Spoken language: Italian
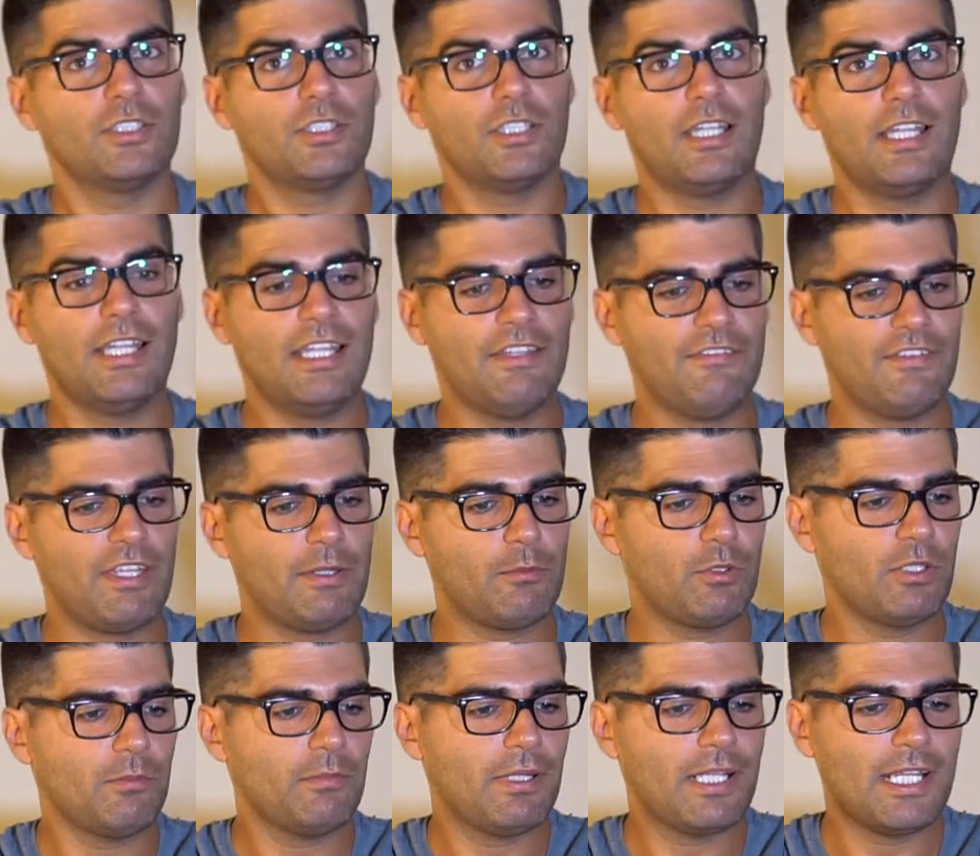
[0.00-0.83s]

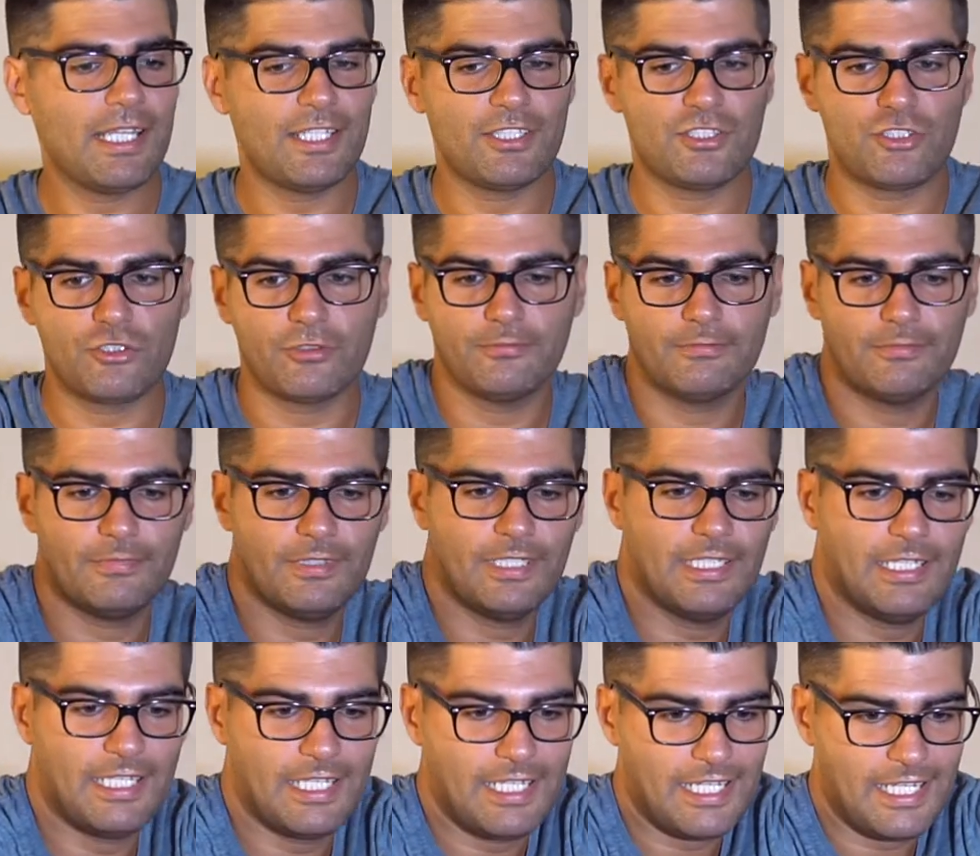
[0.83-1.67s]
Leviamo l'imballaggio
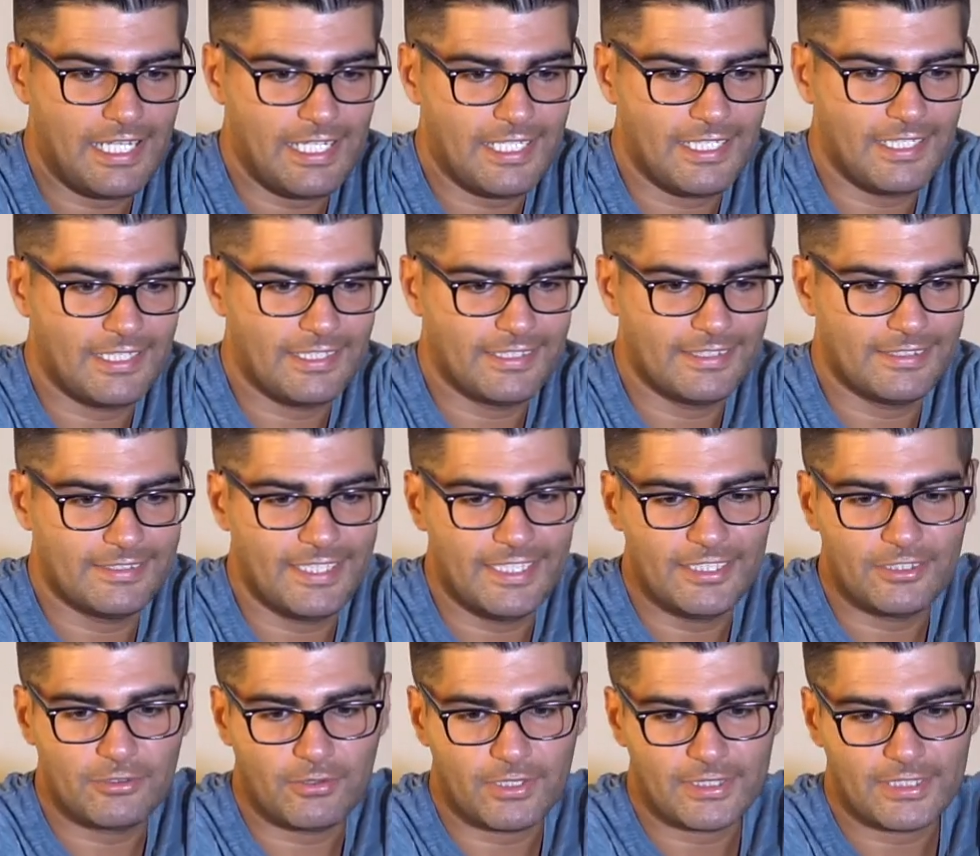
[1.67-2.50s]
e
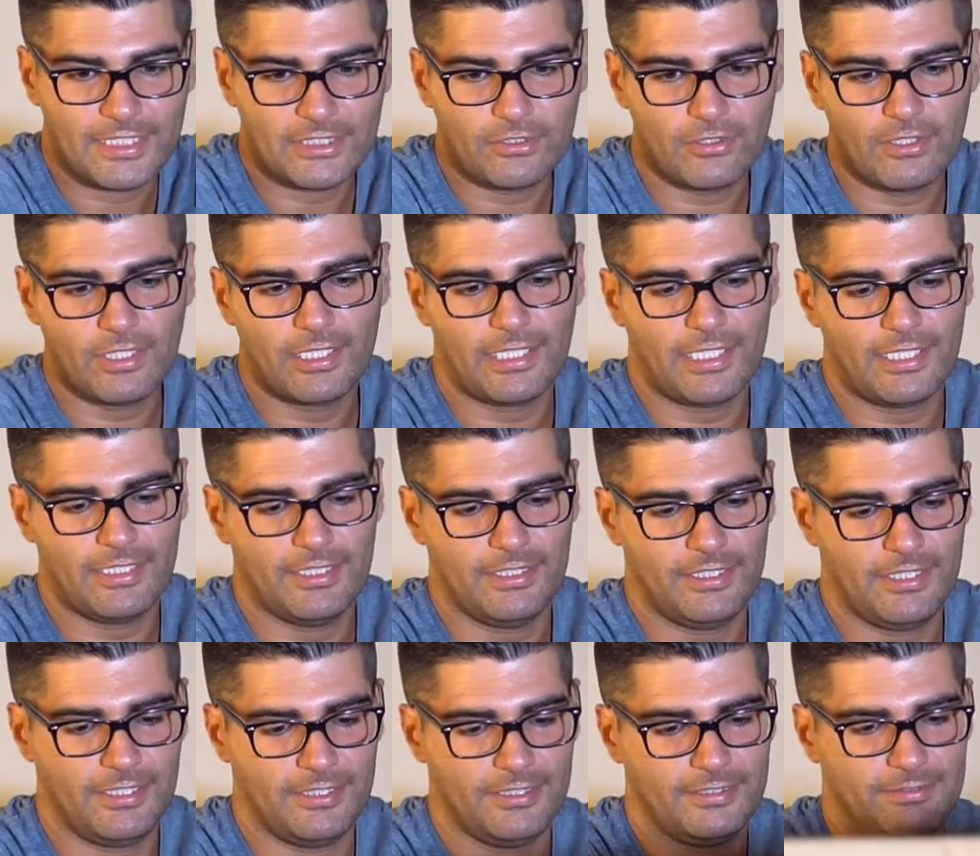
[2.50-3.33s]
dentro una scatola
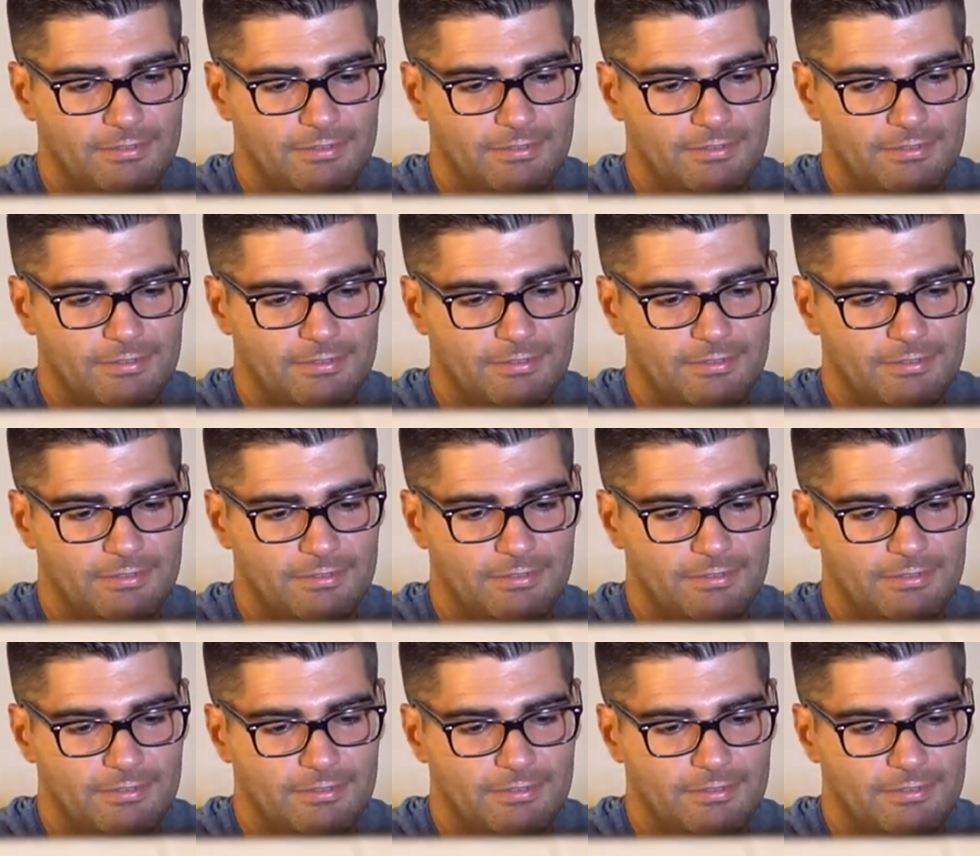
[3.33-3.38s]
grande